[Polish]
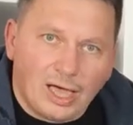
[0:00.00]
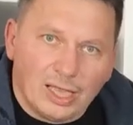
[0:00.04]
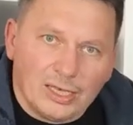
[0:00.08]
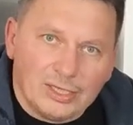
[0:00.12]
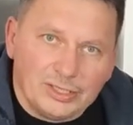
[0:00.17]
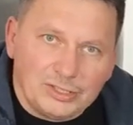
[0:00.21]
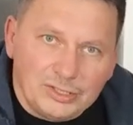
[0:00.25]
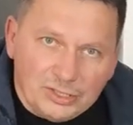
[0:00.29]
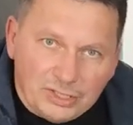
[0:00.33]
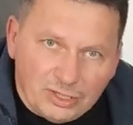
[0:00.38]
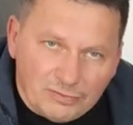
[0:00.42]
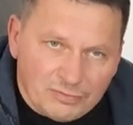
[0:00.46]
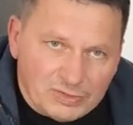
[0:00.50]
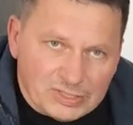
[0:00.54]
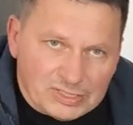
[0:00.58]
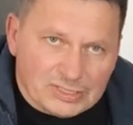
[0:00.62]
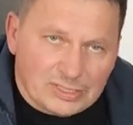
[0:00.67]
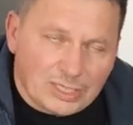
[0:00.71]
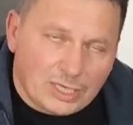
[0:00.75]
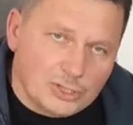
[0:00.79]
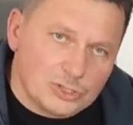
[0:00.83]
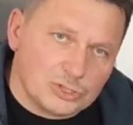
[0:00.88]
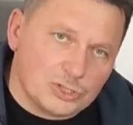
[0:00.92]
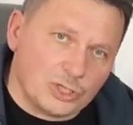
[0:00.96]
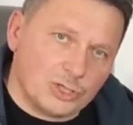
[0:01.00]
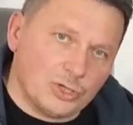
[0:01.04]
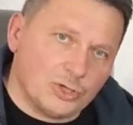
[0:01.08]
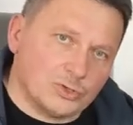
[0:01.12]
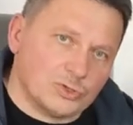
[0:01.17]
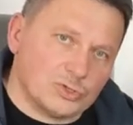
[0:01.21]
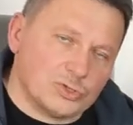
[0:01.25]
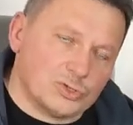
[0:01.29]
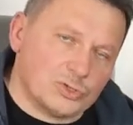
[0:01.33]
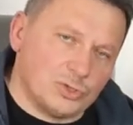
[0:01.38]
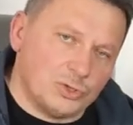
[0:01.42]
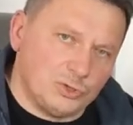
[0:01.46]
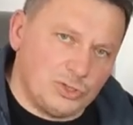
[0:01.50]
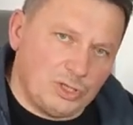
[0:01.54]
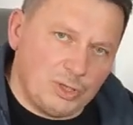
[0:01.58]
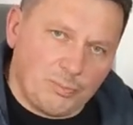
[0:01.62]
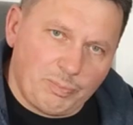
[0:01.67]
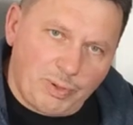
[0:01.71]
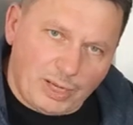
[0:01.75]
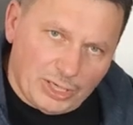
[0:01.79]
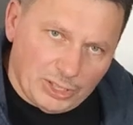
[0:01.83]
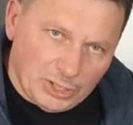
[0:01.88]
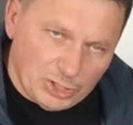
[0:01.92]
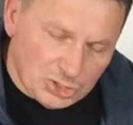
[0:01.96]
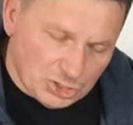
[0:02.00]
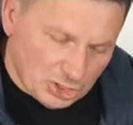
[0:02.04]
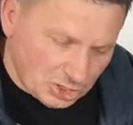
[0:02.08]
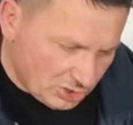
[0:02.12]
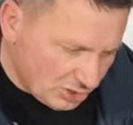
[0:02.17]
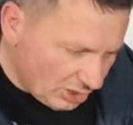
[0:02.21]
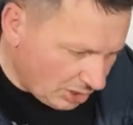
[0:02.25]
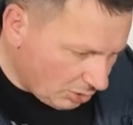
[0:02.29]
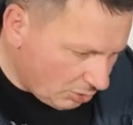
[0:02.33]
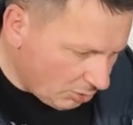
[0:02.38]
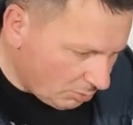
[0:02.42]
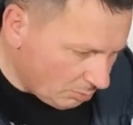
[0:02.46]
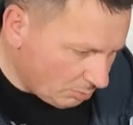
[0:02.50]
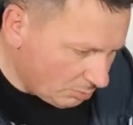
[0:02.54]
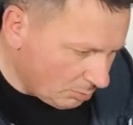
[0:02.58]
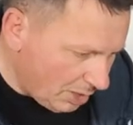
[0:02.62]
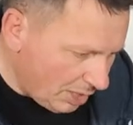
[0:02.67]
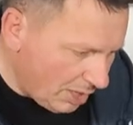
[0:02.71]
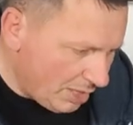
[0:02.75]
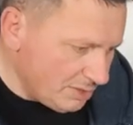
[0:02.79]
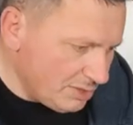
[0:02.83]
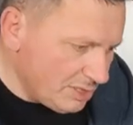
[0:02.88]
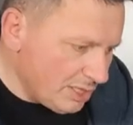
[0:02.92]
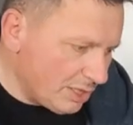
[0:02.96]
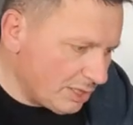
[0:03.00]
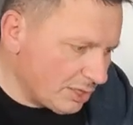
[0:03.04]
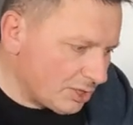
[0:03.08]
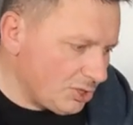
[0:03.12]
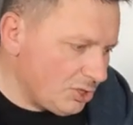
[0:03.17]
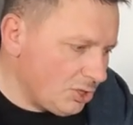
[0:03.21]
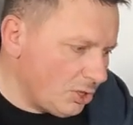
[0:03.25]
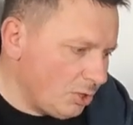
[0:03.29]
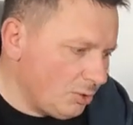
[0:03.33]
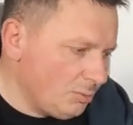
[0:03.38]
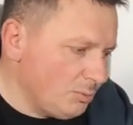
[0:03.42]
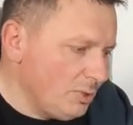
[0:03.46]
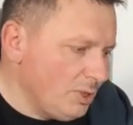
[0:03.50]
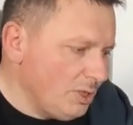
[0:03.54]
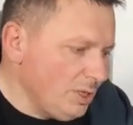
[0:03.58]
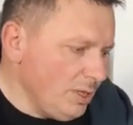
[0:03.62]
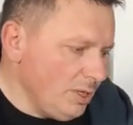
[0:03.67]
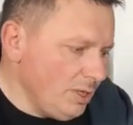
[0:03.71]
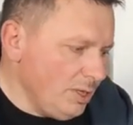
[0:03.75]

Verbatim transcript: ale niewystarczająco, nie pali się taką energią.